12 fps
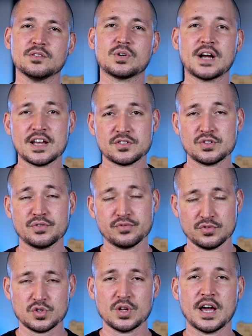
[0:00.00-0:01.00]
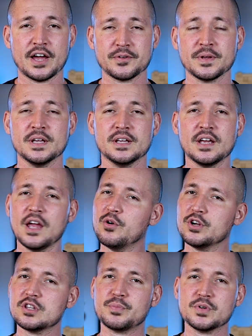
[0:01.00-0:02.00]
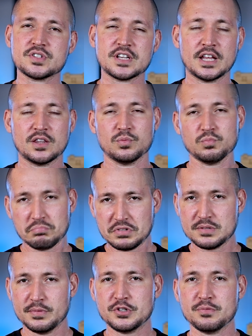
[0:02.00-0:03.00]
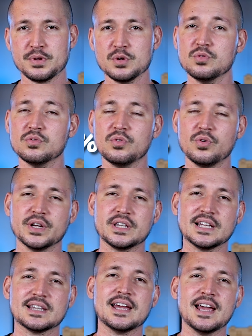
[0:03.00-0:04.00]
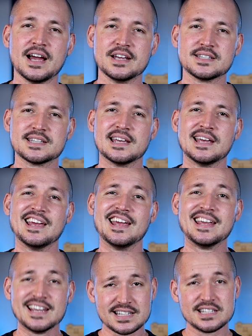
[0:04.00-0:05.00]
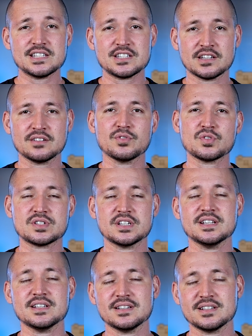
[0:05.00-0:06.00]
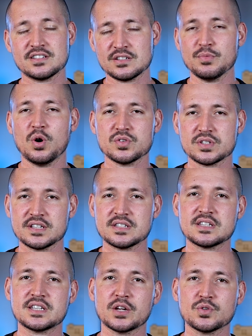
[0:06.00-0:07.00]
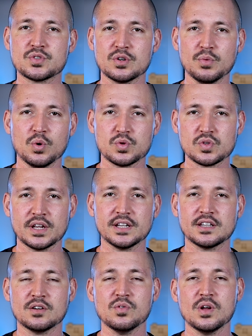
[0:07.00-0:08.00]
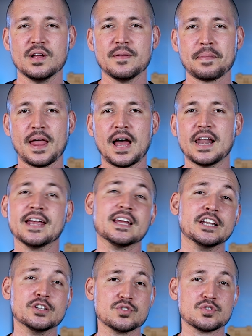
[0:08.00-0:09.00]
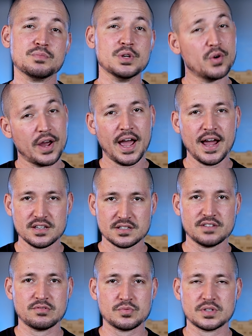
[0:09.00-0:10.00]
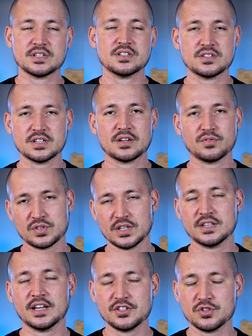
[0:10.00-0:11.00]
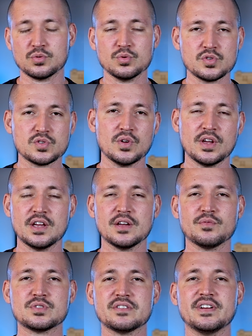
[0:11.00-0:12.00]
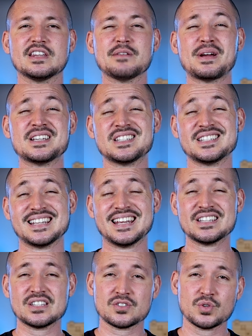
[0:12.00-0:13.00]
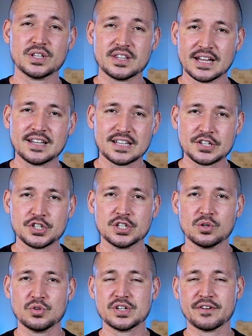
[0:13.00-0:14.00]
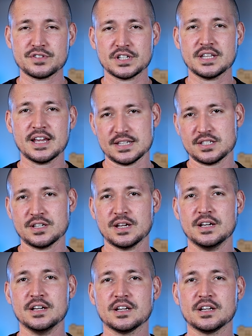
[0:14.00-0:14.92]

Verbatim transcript: No caso de funcionário. 8%, em cima de mil, 80 reais esse sim você desembolsa, esse sai do seu bolso, né? Então, além ali dos mil reais, né, vamos assim dizer que você tem de custo, você vai ter mais esses 80 títulos de FGTS.